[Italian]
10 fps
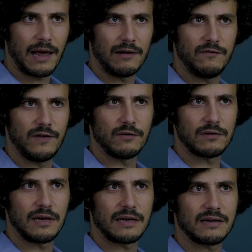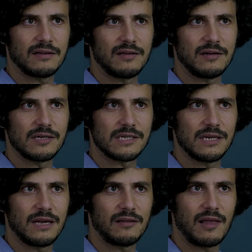al vino delle
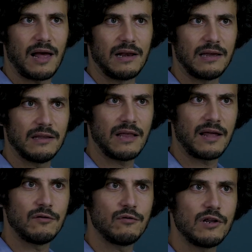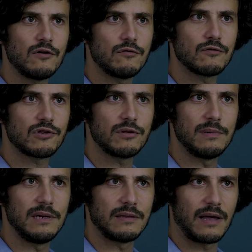caratteristiche tali che danno
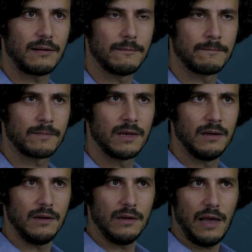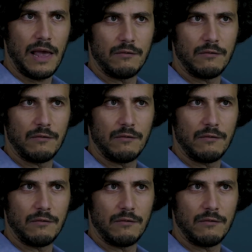riconoscibilità è,